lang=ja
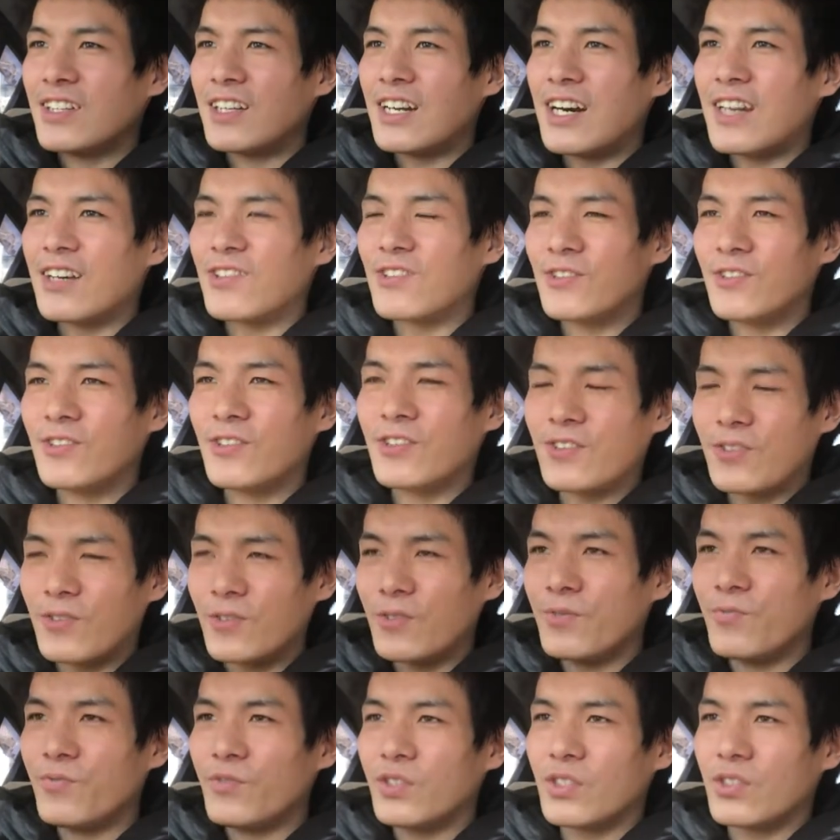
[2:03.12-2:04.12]
がこ
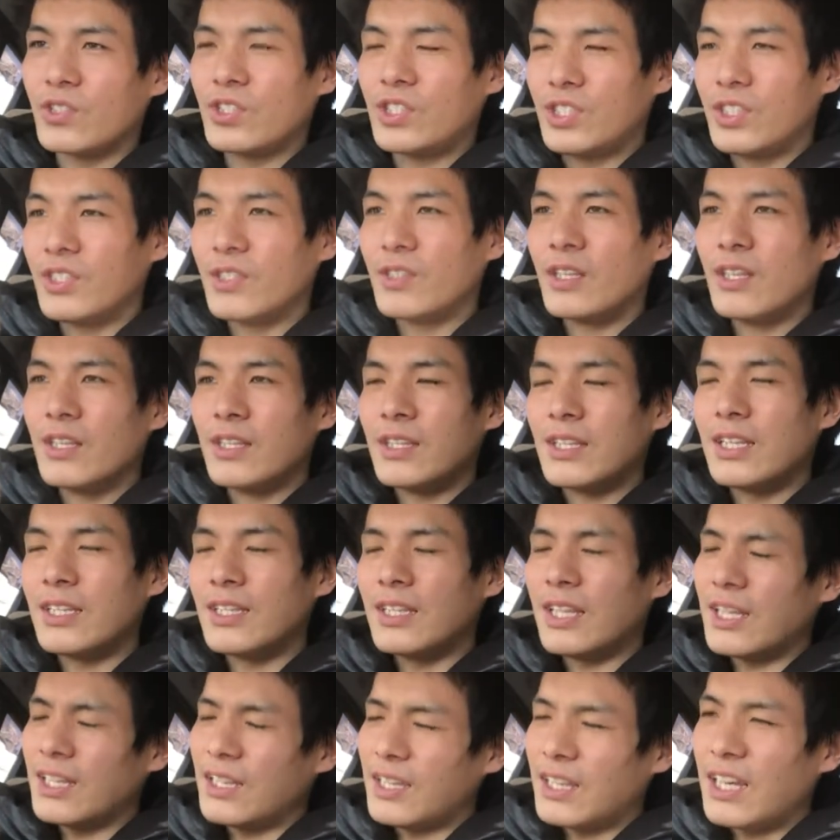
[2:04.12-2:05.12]

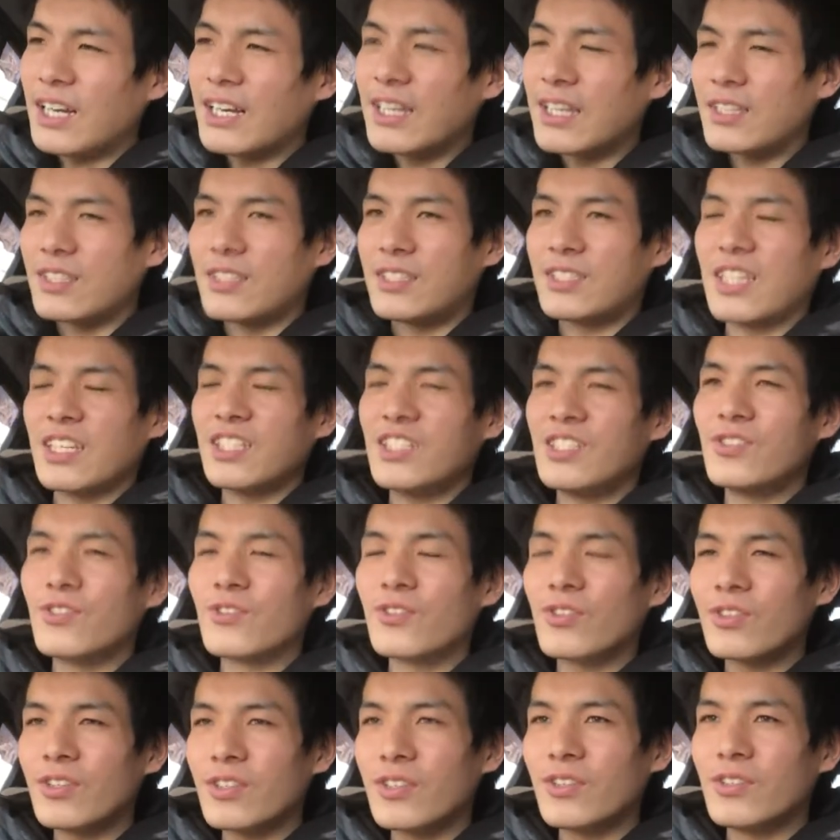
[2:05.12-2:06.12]
うなんかね雑誌の
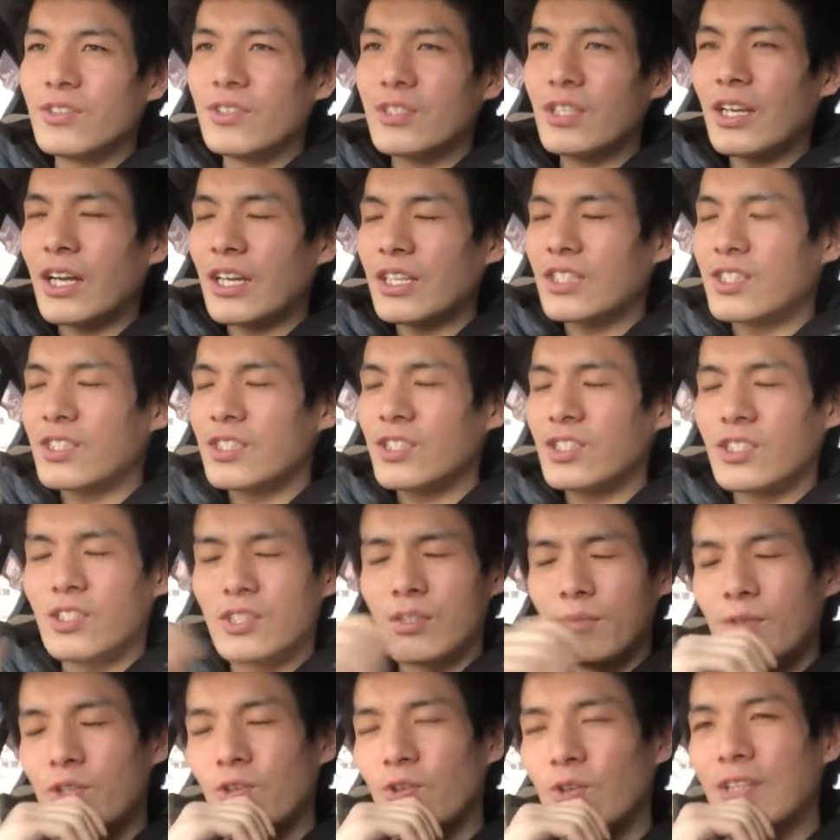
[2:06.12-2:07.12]

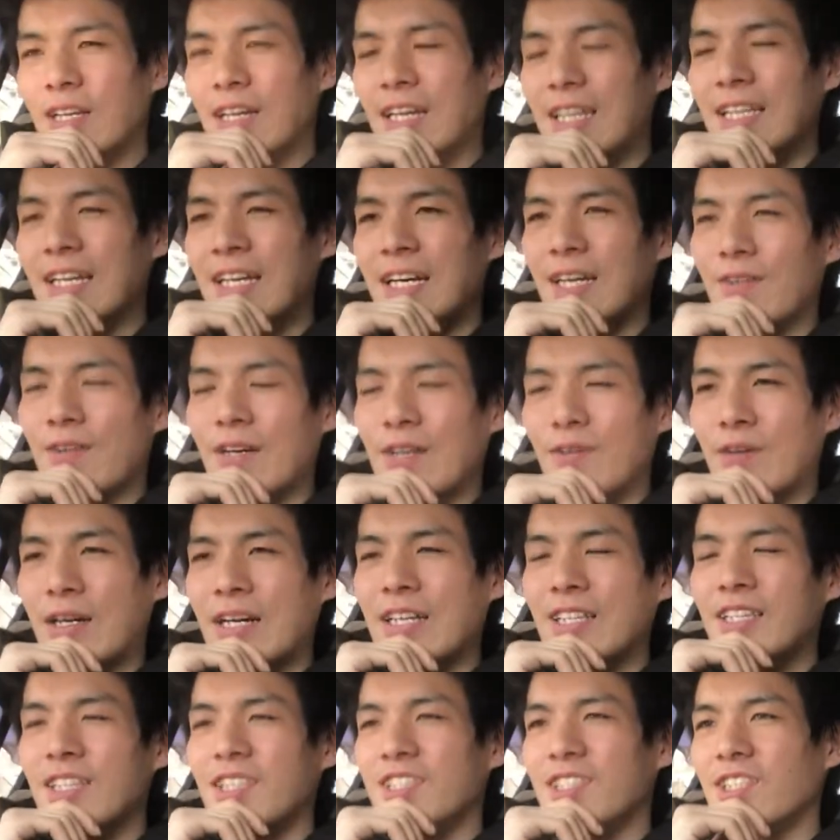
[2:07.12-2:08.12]
隅っこだかなんかが分
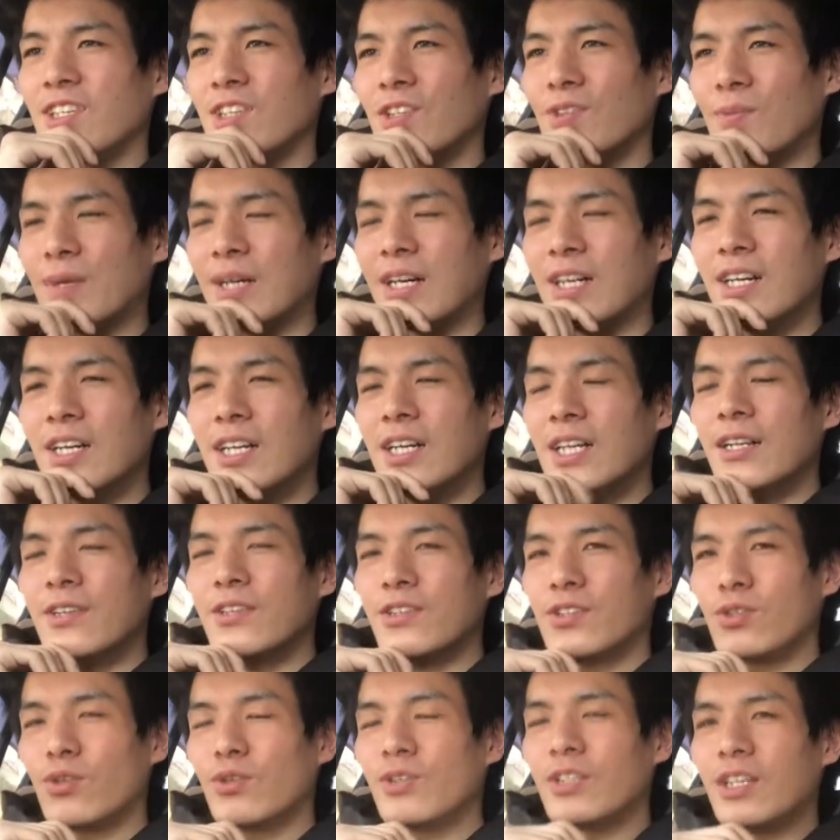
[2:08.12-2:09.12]
かんないんですけど、まあ、
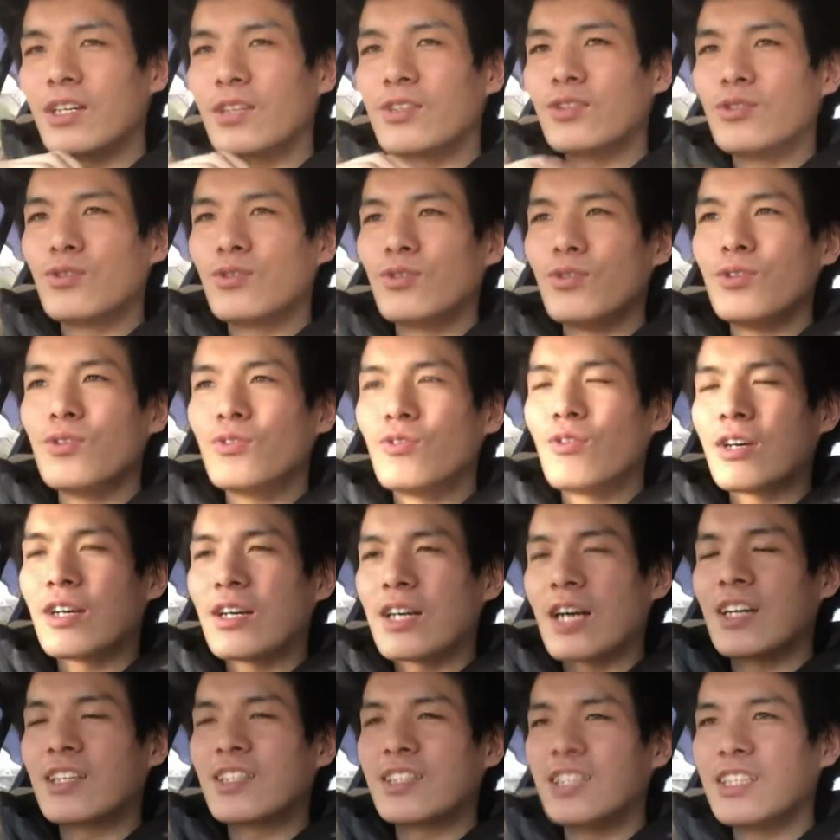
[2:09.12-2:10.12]
とにかくそういうのが
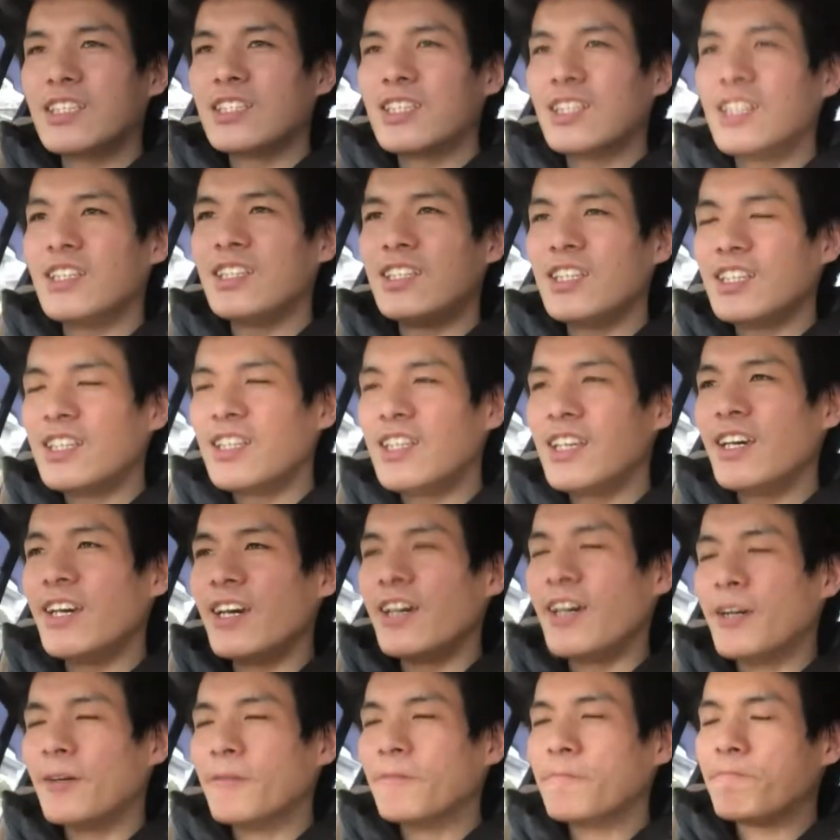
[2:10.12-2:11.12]
拡散されて
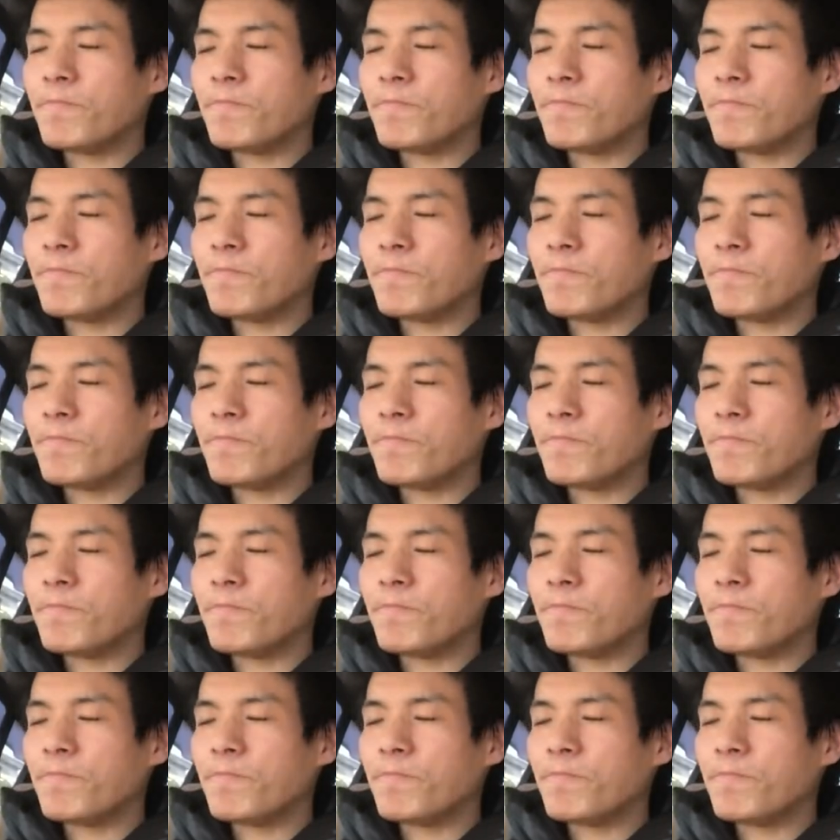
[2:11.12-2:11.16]
て